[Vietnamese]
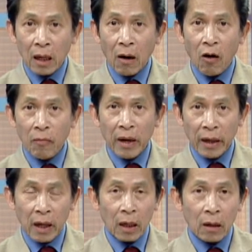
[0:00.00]
con mình
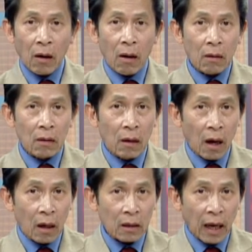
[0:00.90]
nó có được
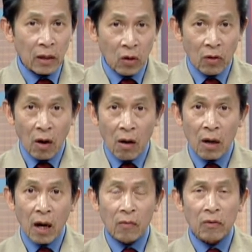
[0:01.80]
ở tại chỗ đó
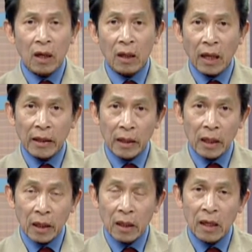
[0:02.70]
không á thành
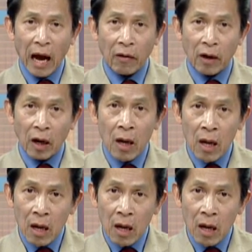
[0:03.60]
vì cái nào là